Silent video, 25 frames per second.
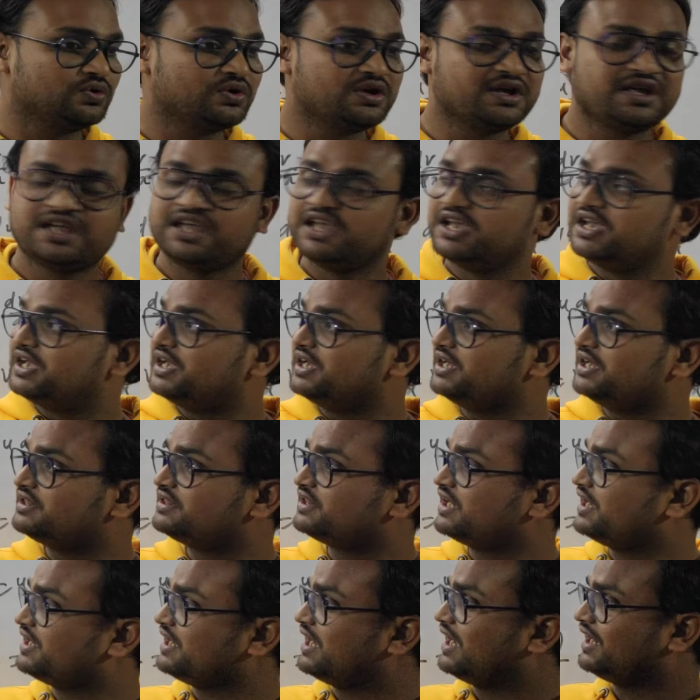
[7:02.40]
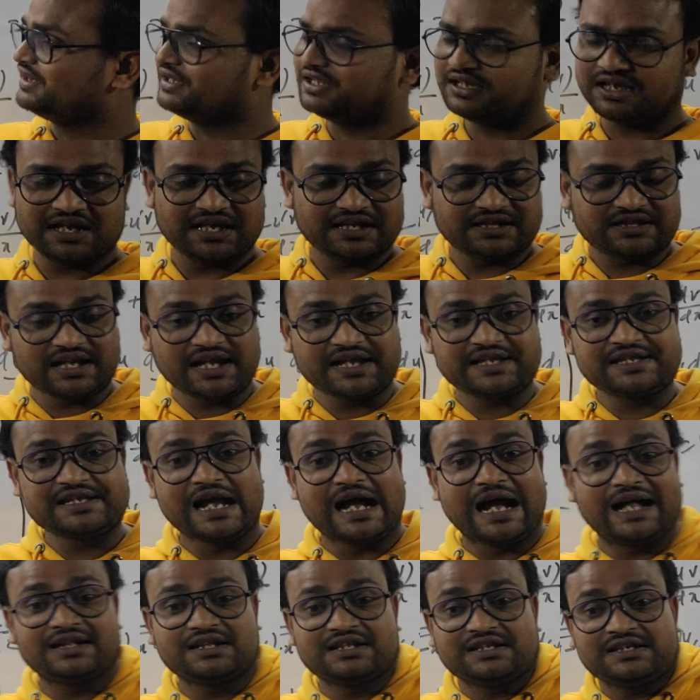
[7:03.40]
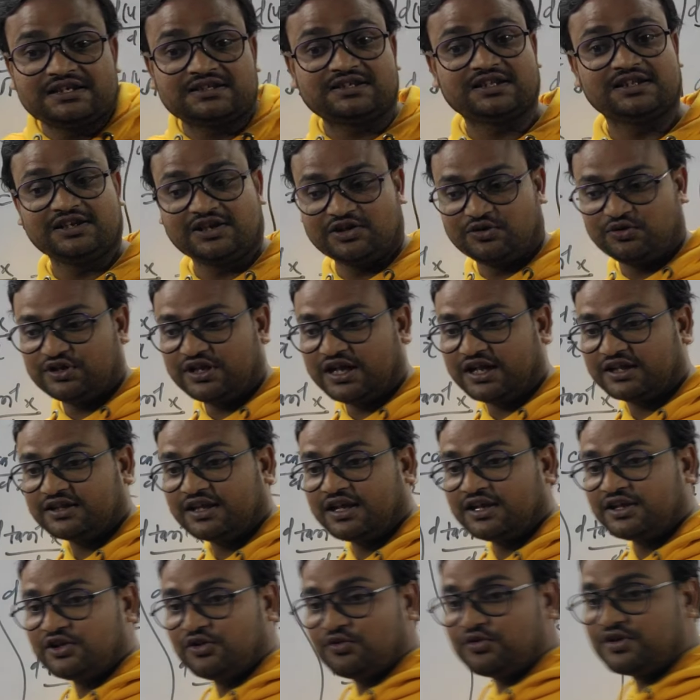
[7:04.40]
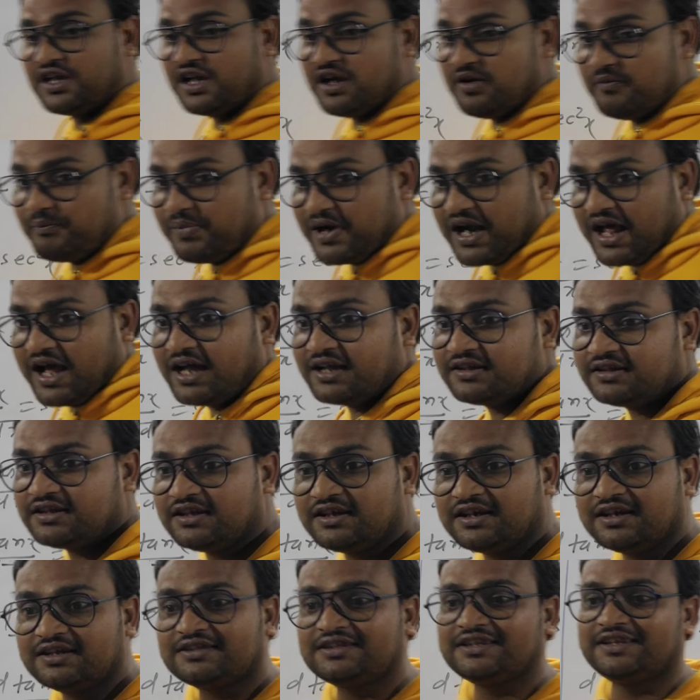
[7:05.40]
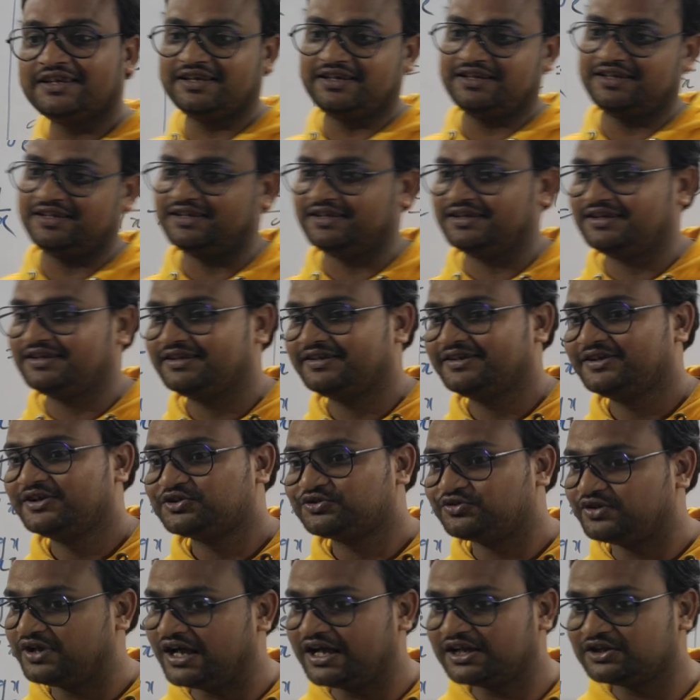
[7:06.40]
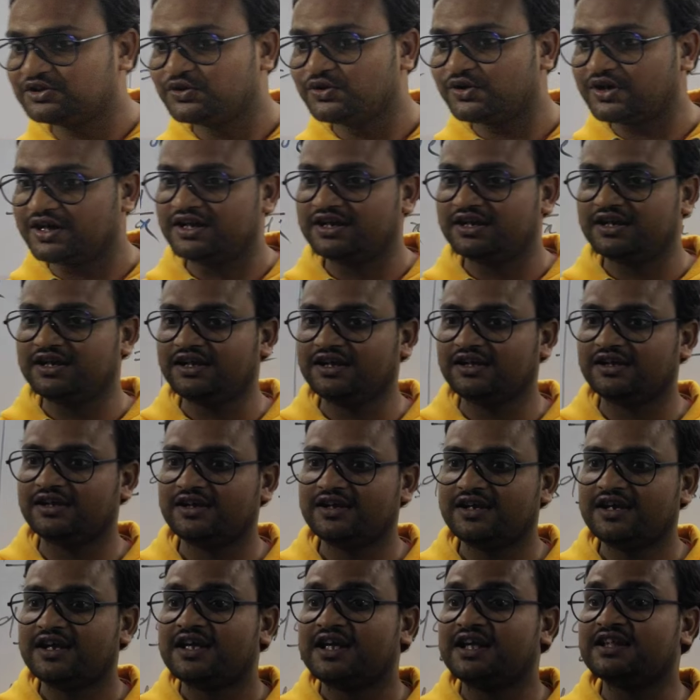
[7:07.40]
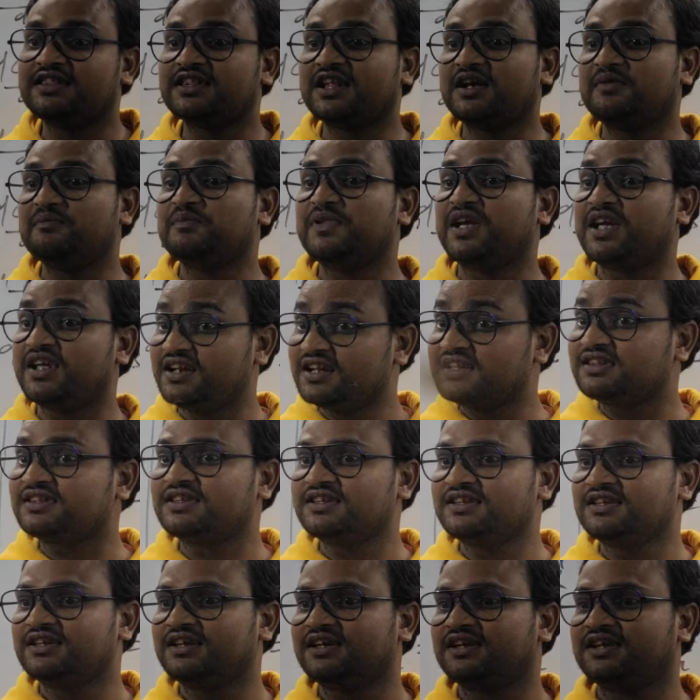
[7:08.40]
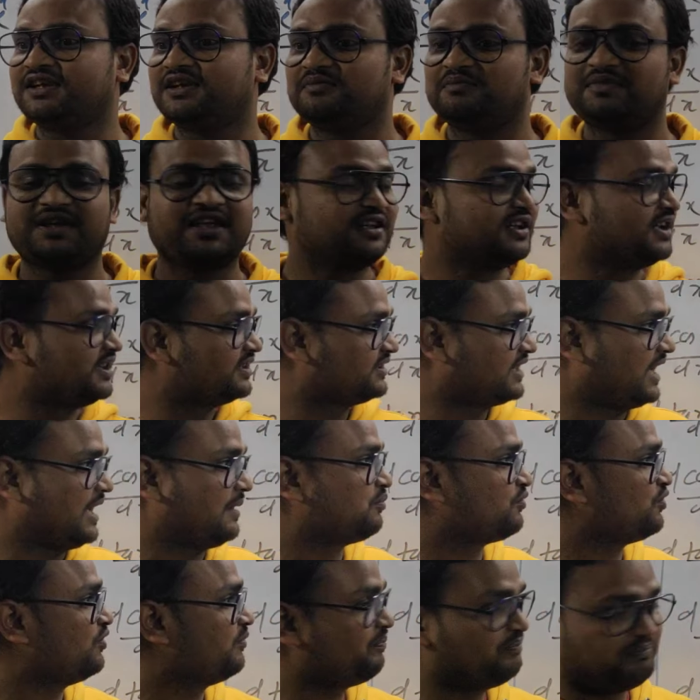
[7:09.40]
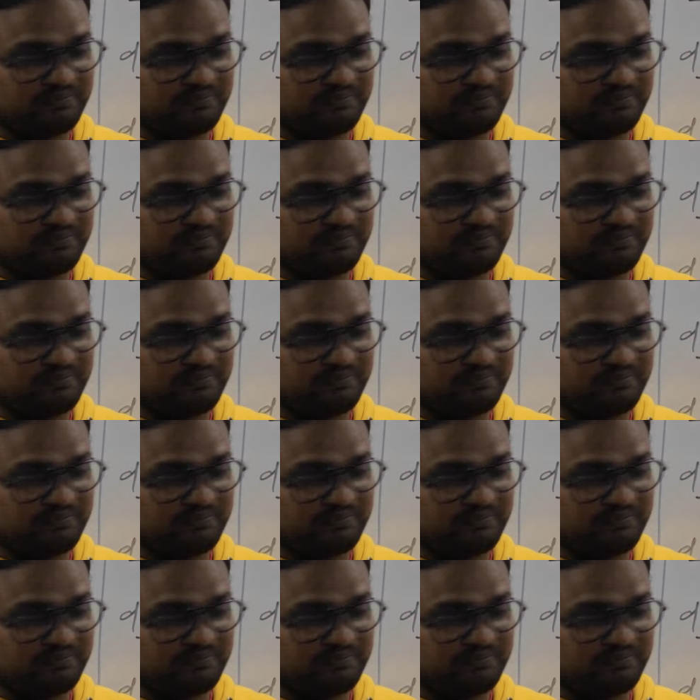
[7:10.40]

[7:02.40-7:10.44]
दो इतना याद इतना याद इसलिए हो जाता है क्योंकि हम पढ़ाते रहते हैं तो याद होगा ना इतना मेहनत किए हैं मेहनत आपको